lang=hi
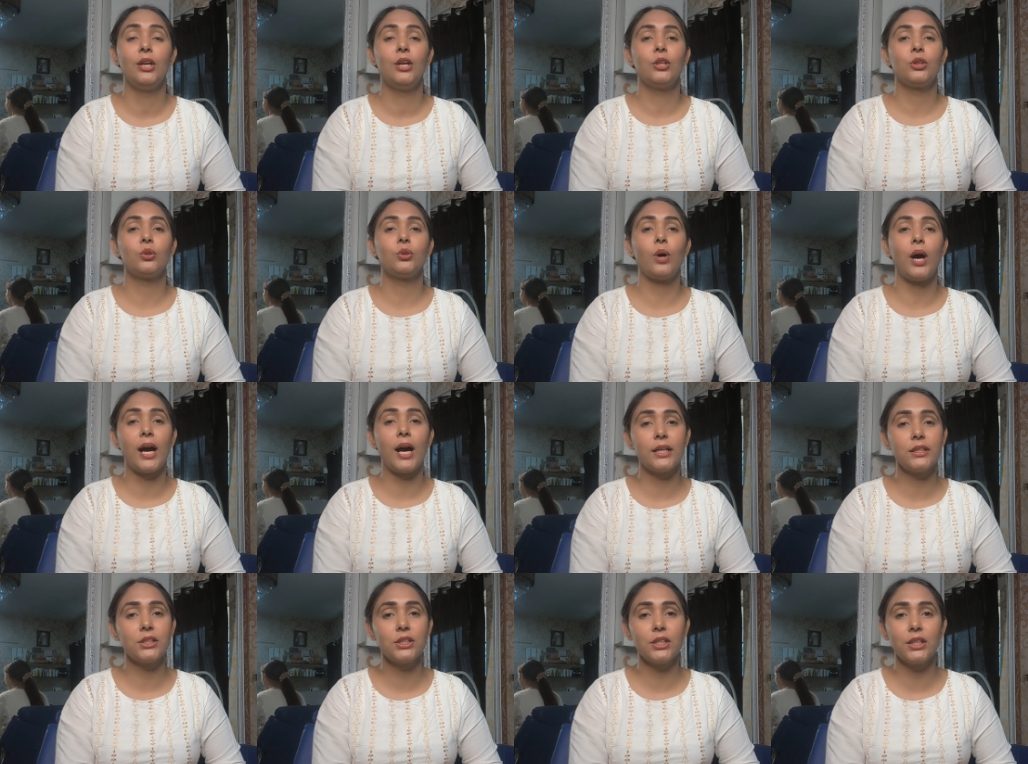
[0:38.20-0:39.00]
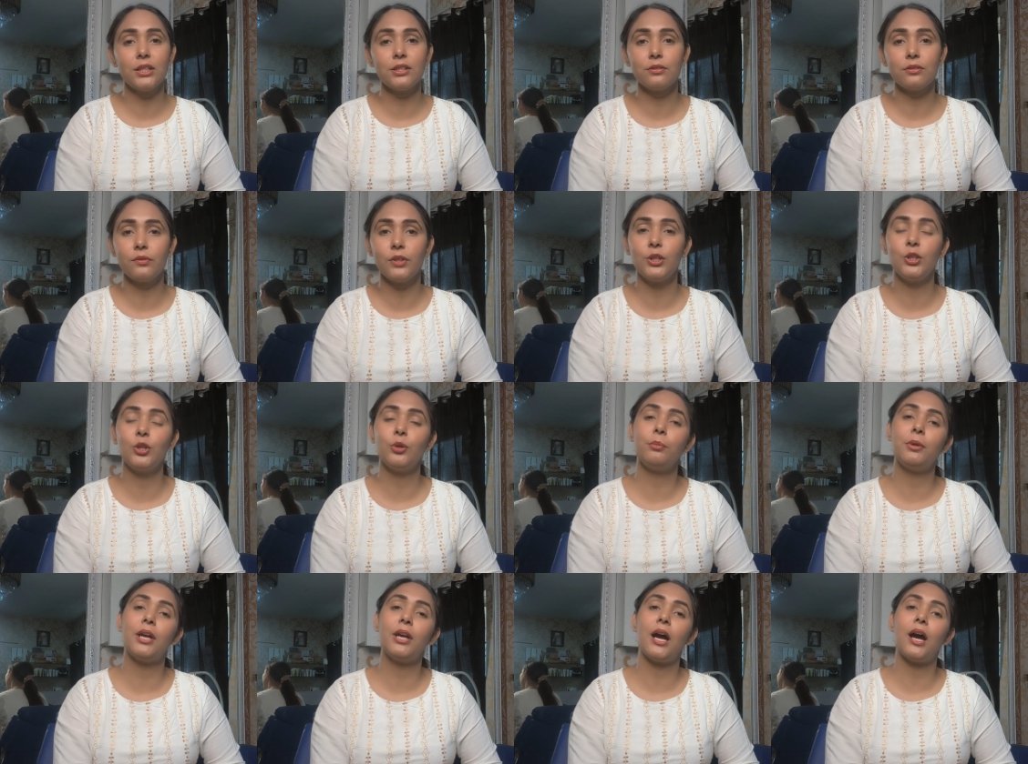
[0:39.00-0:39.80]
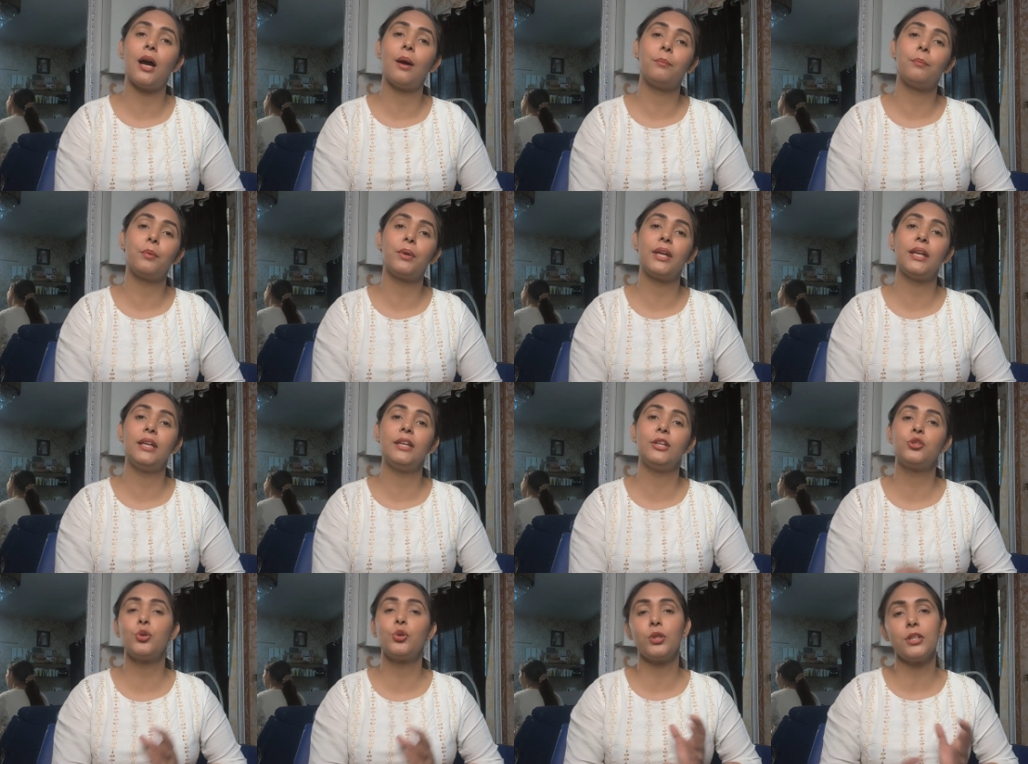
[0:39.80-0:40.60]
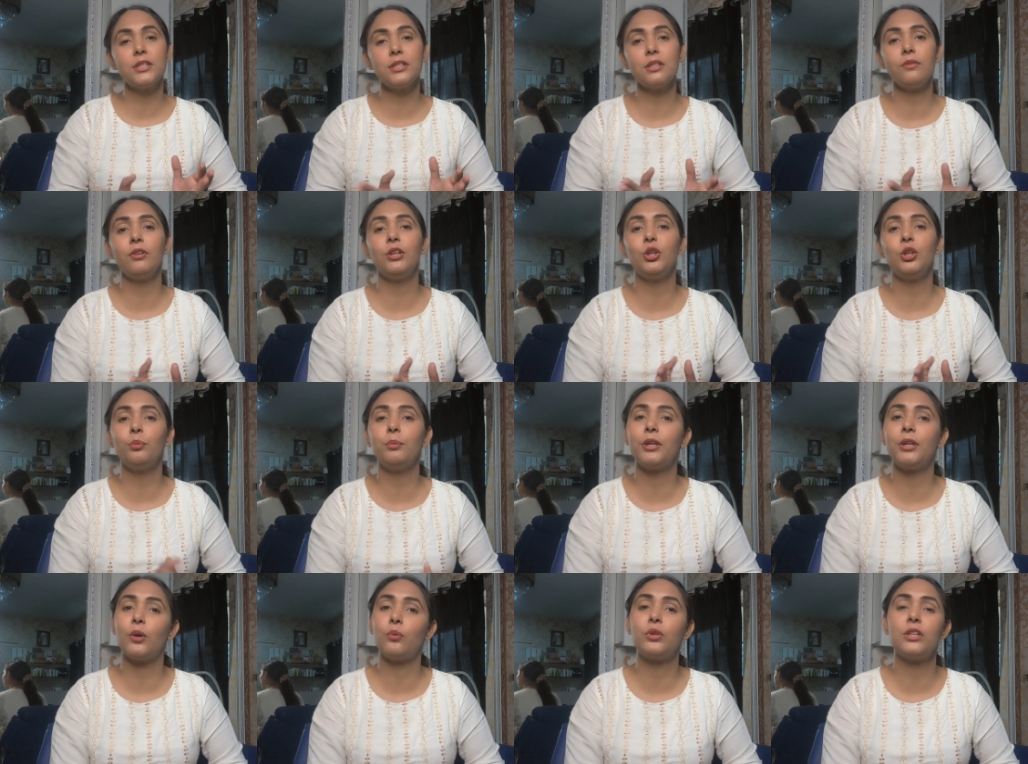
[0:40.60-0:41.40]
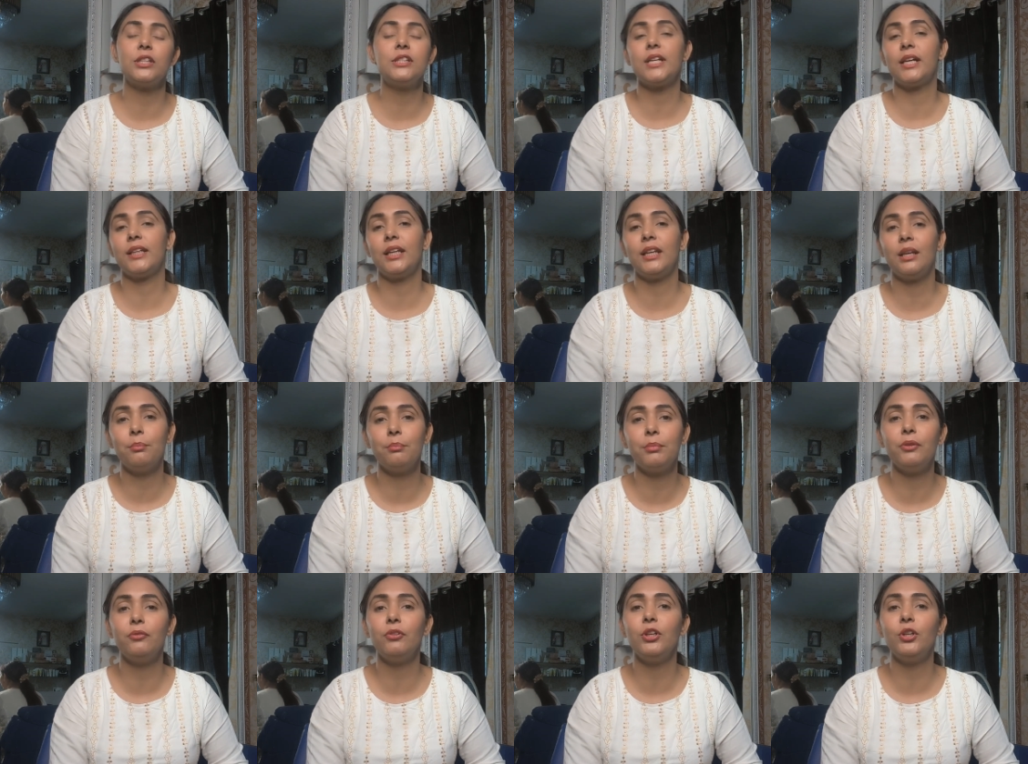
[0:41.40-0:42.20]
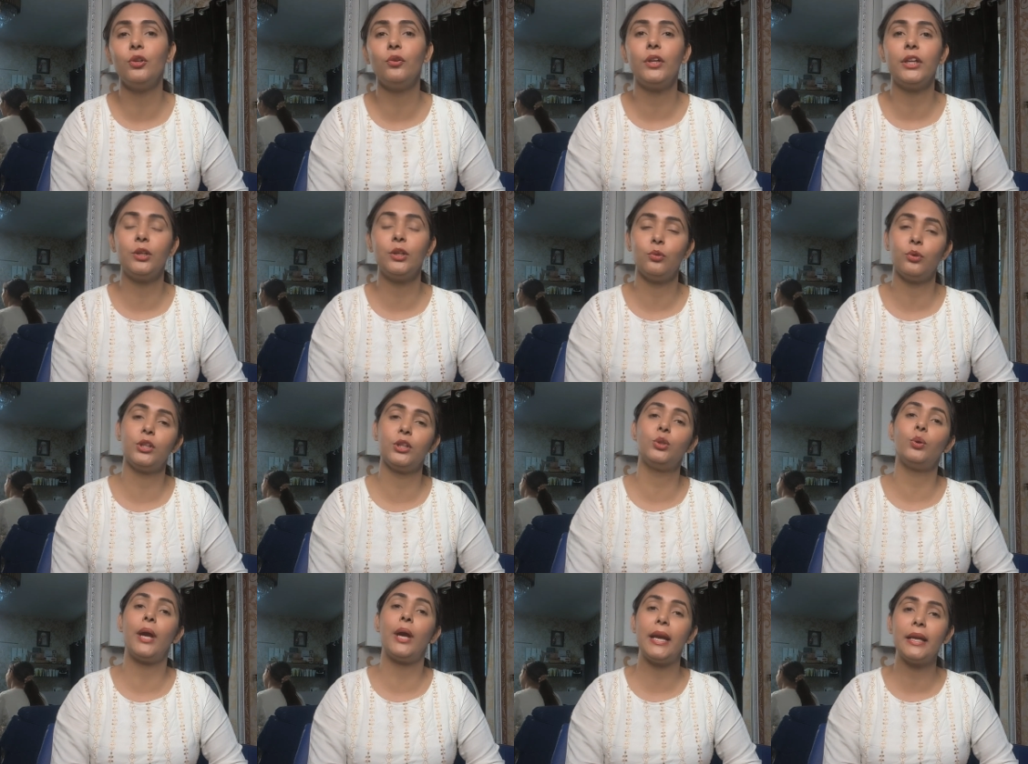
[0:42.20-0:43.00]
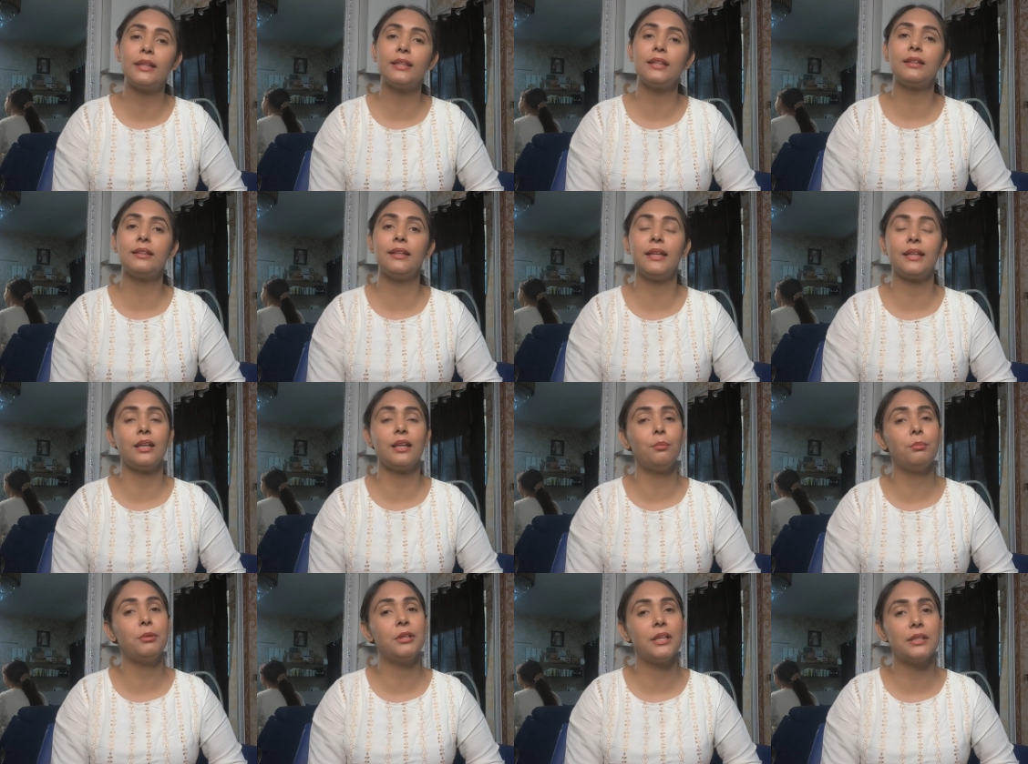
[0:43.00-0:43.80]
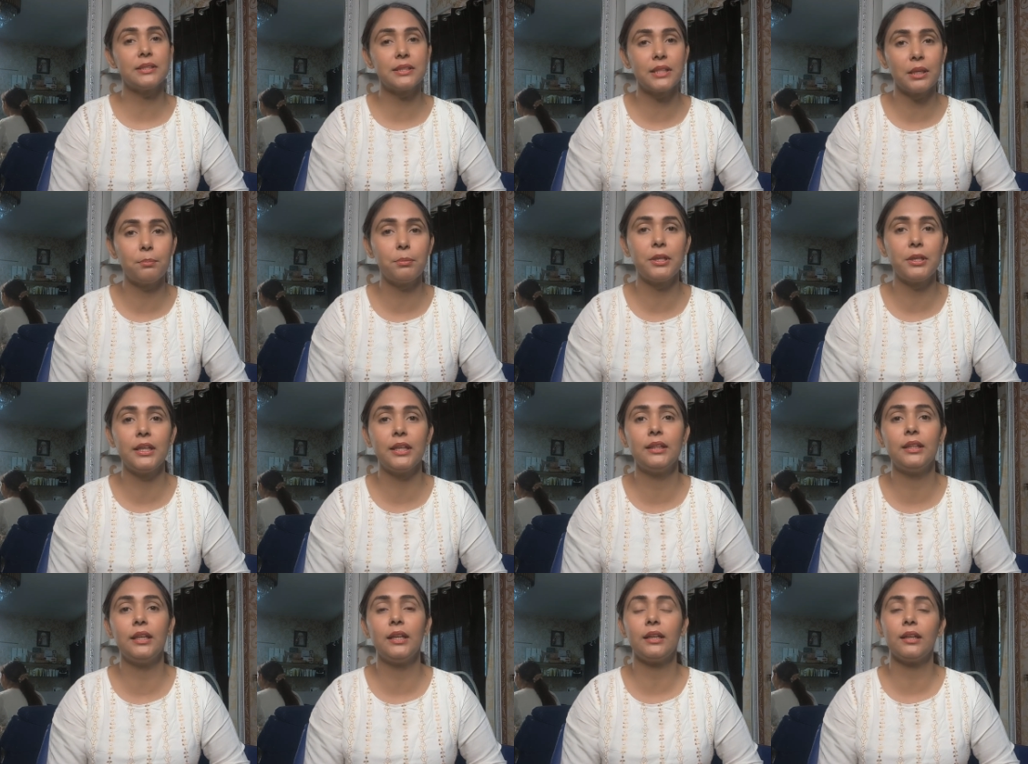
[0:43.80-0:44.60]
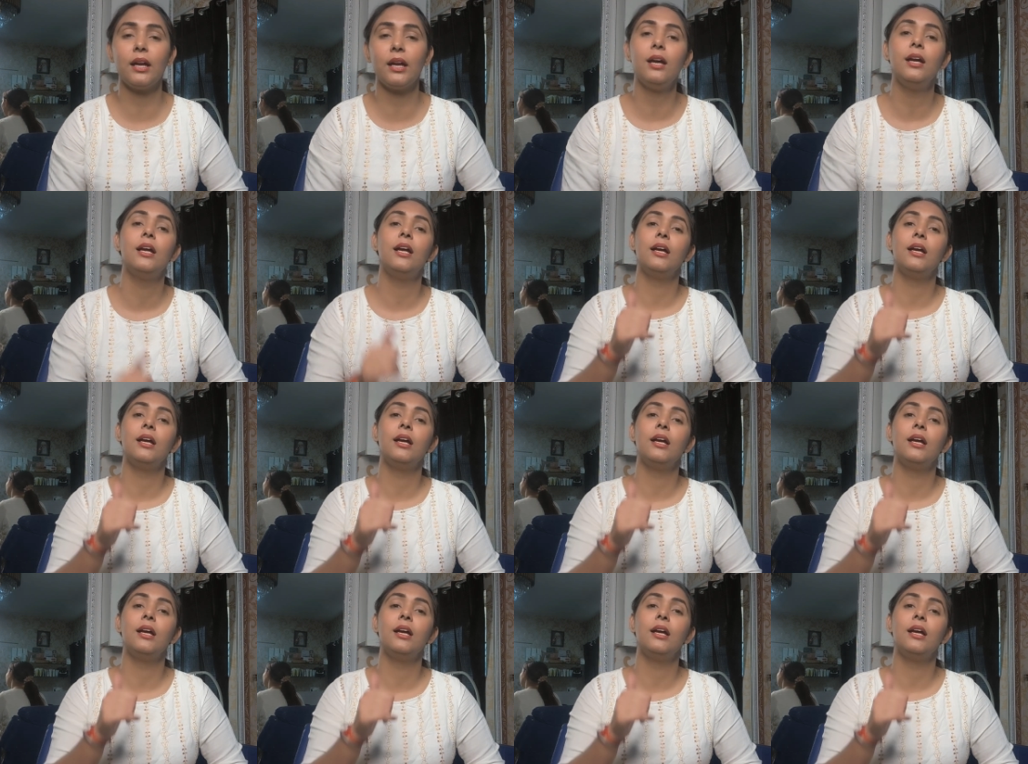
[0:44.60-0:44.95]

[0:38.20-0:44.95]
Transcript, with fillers: तो आज की इस वीडियो में आपके लिए छोटी सी वीडियो बनाऊंगी ज़्यादा लंबी वीडियो नहीं होगी तो एंड तक देखना बिना स्किप किए देखना